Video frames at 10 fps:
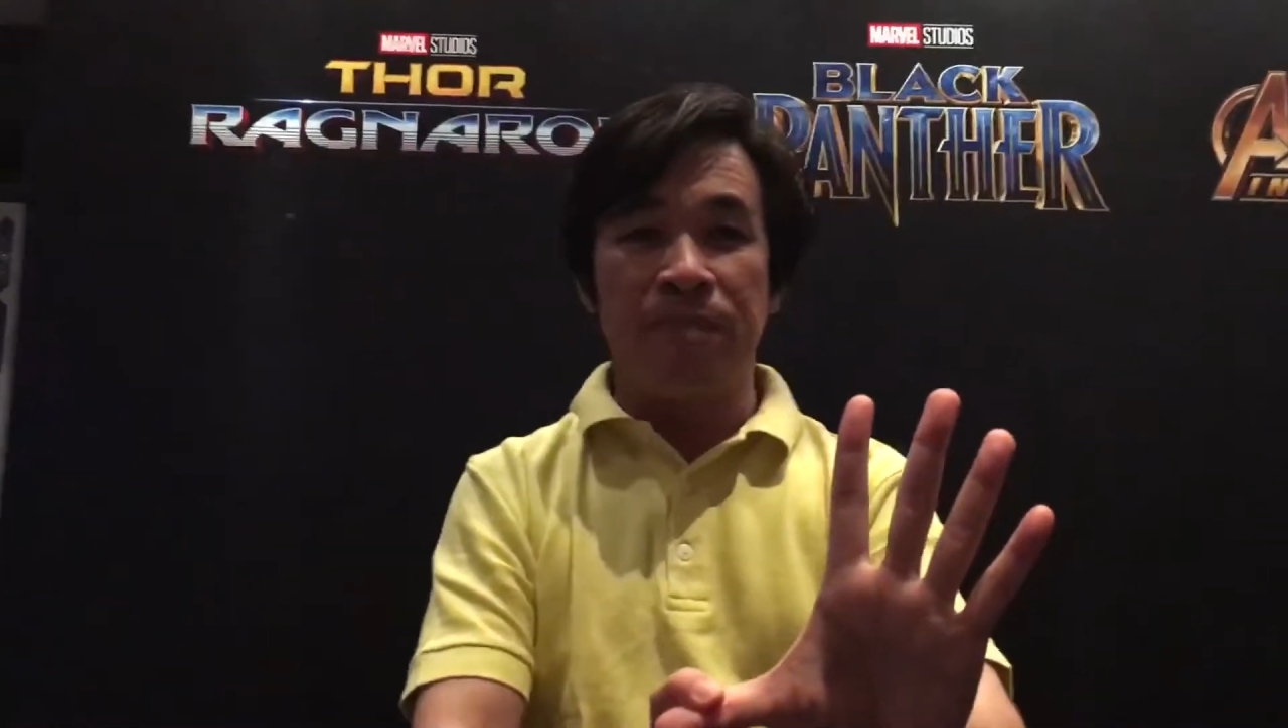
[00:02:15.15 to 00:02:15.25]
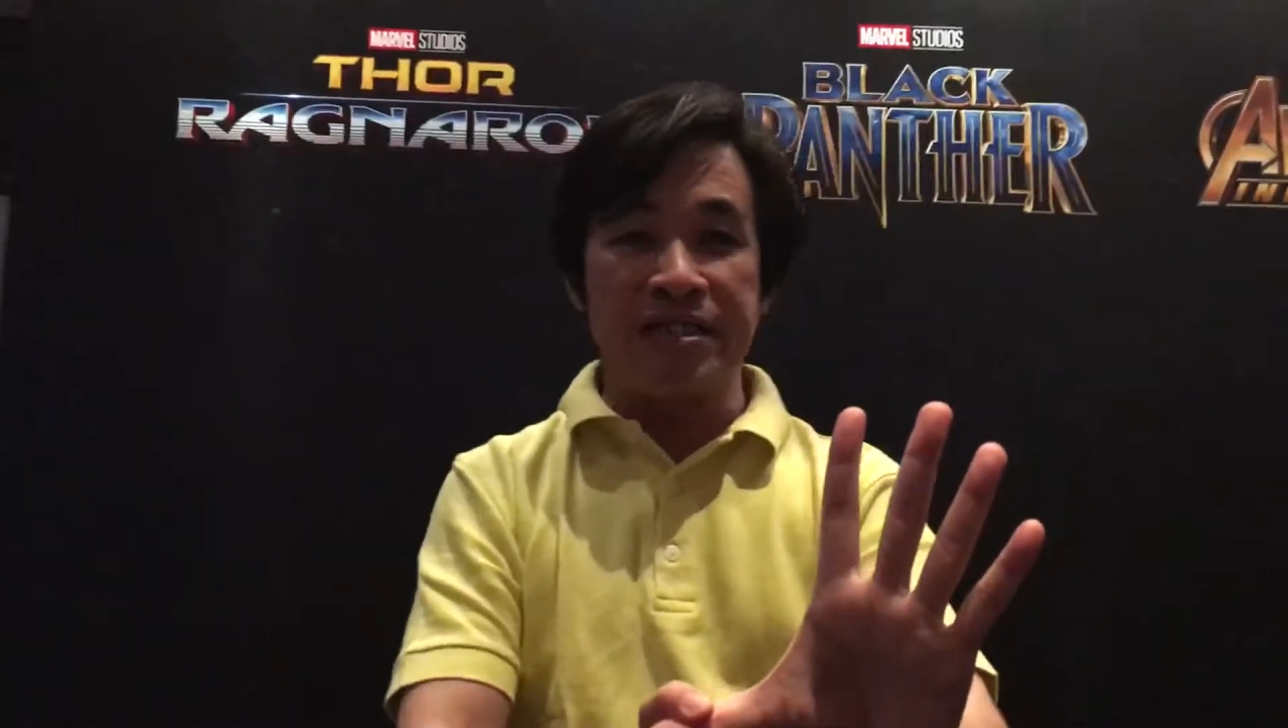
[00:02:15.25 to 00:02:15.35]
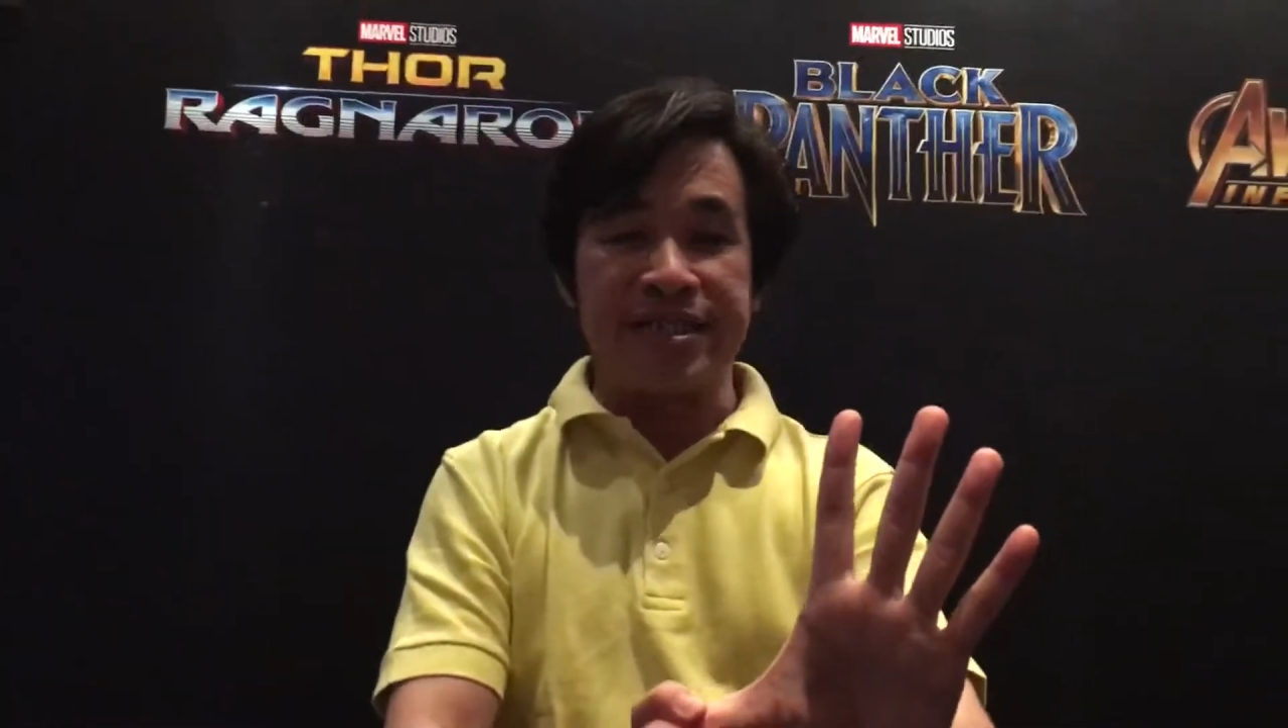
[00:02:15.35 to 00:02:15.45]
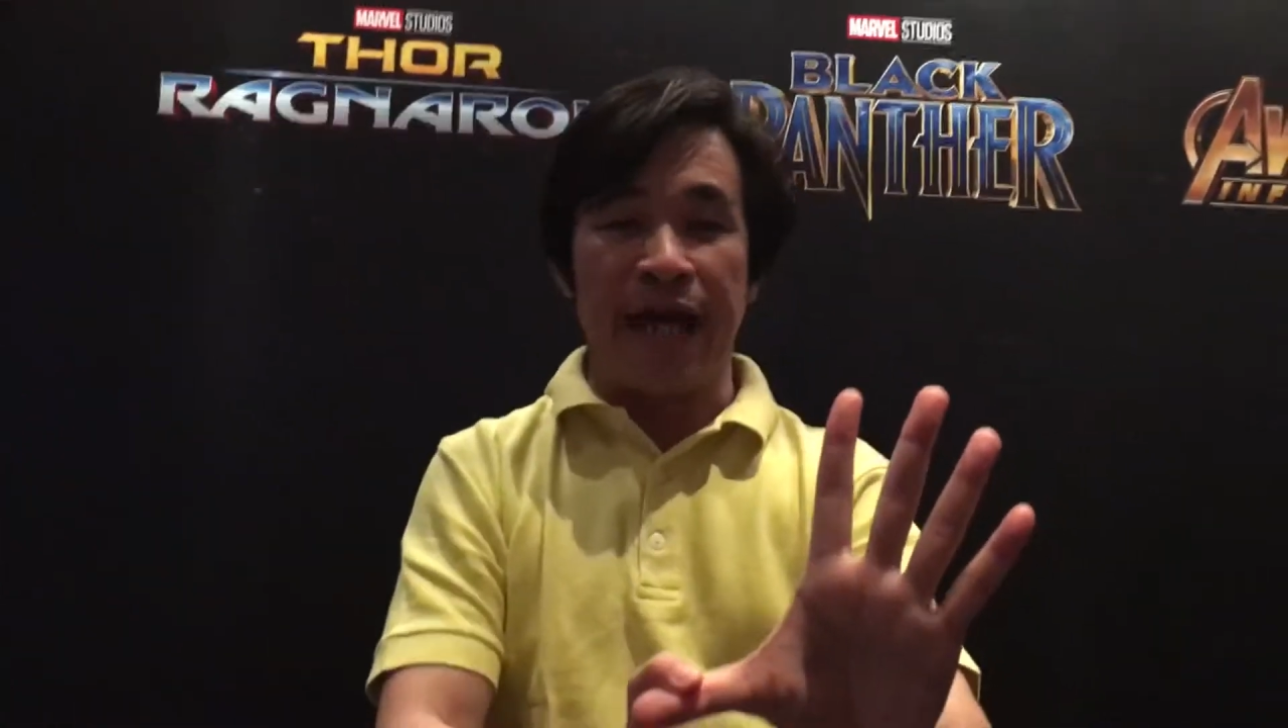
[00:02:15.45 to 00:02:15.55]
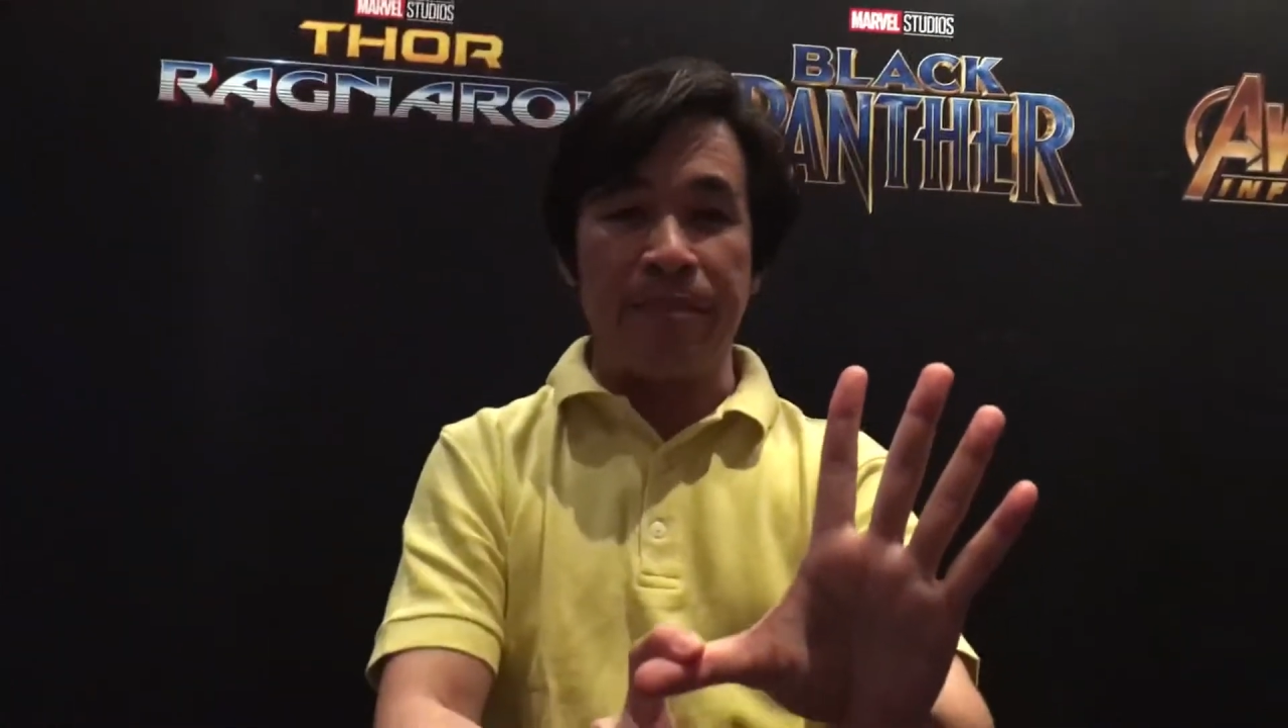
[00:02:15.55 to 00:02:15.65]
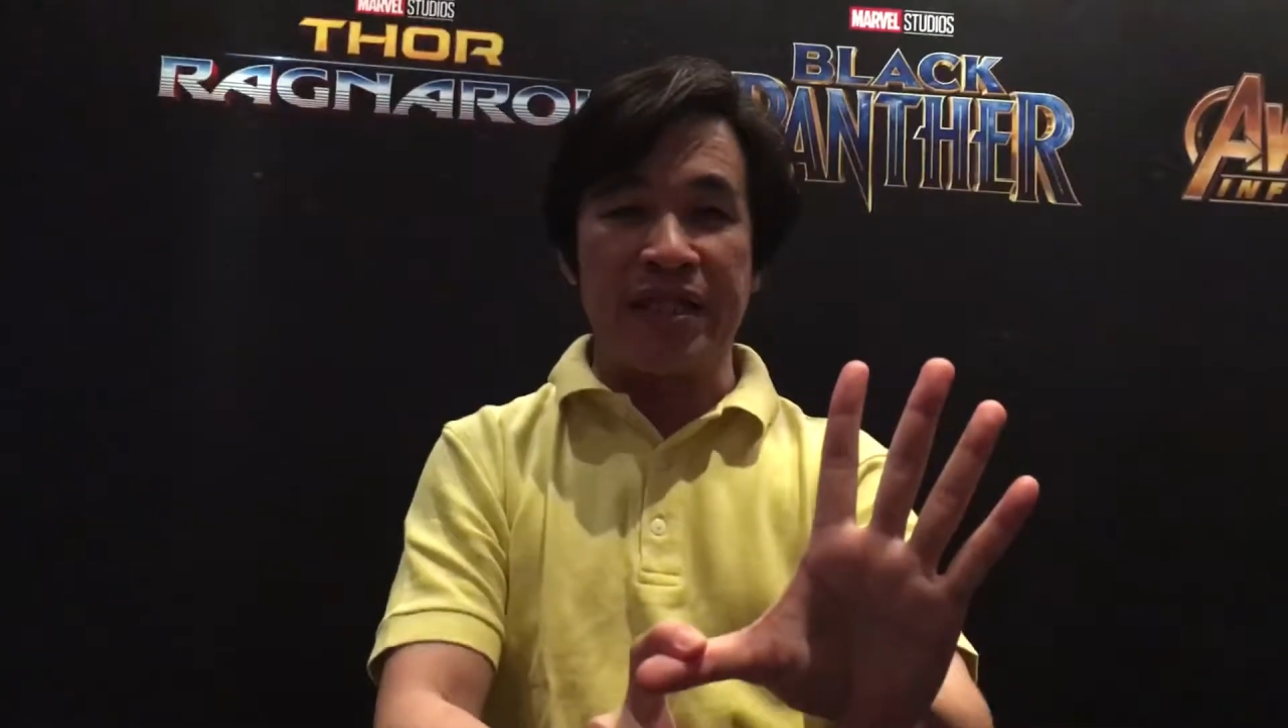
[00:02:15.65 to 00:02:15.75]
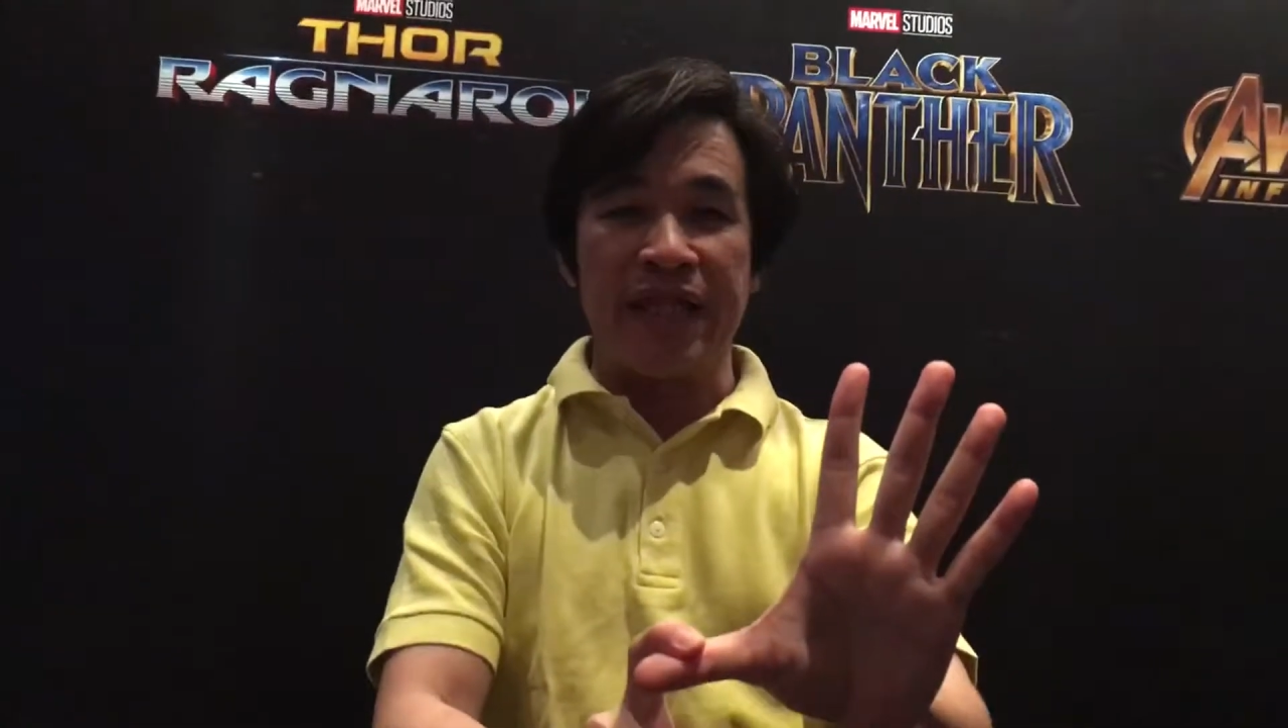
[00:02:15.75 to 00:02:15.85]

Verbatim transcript: มาแสดงเป็